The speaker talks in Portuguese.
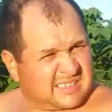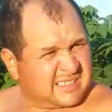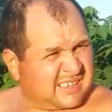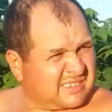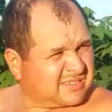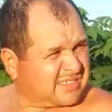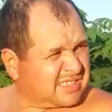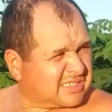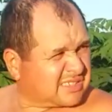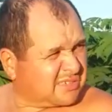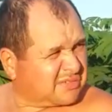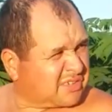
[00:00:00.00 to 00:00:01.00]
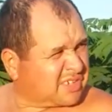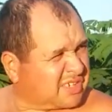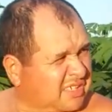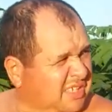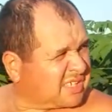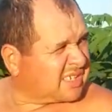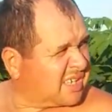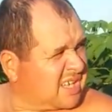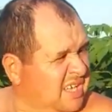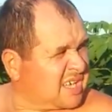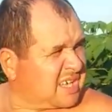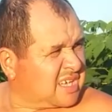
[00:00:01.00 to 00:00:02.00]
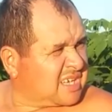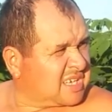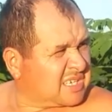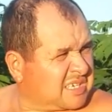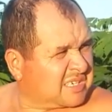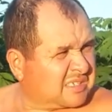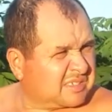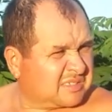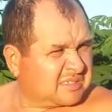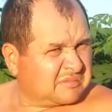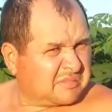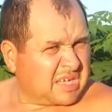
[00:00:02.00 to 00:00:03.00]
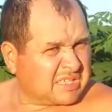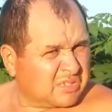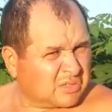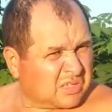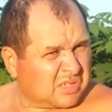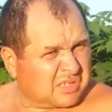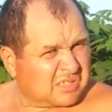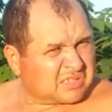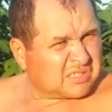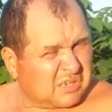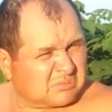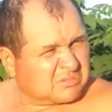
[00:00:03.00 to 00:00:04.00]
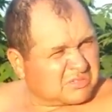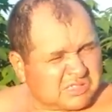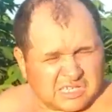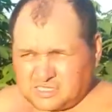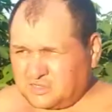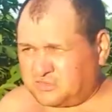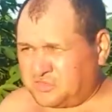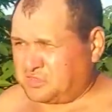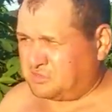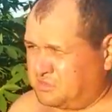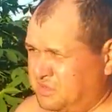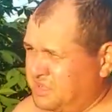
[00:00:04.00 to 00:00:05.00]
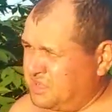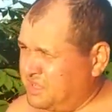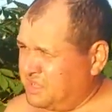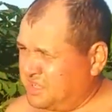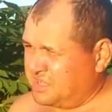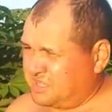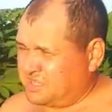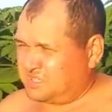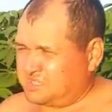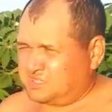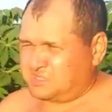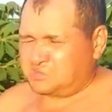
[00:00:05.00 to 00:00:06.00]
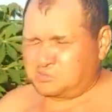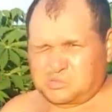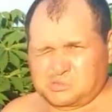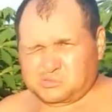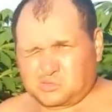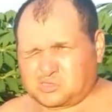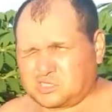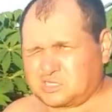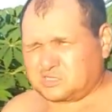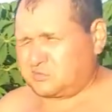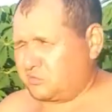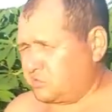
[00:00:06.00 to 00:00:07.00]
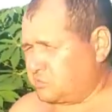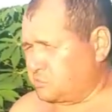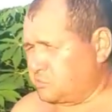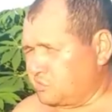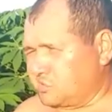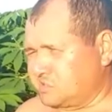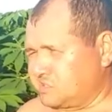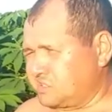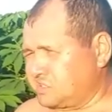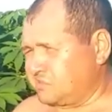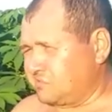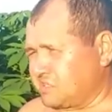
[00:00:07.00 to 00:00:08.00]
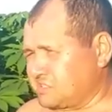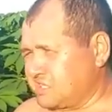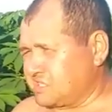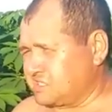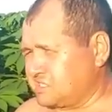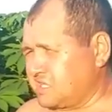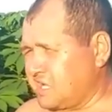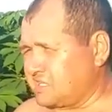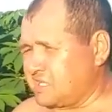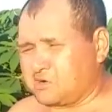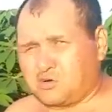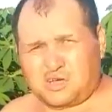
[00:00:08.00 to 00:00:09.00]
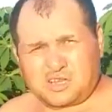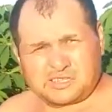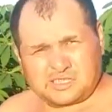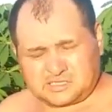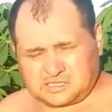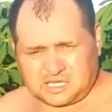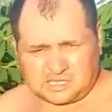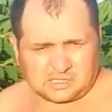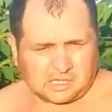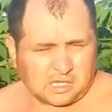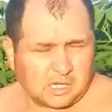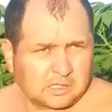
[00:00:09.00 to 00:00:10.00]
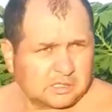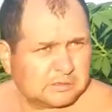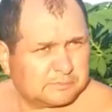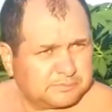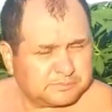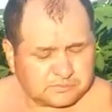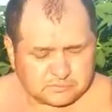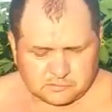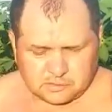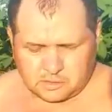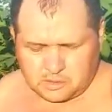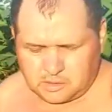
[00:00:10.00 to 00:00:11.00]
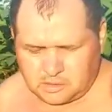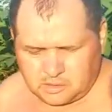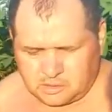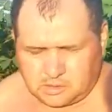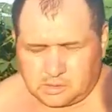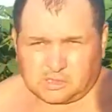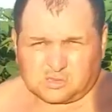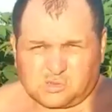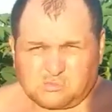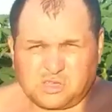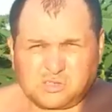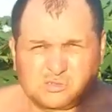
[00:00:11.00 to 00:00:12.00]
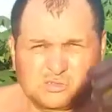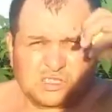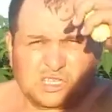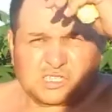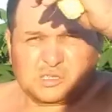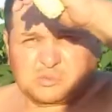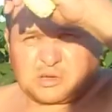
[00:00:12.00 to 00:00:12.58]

É uma vida sofrida. Mas eu estou muito satisfeito. Eu mesmo estou satisfeito, porque se tivesse na cidade agora, na cidade grande, estou meio ruim aqui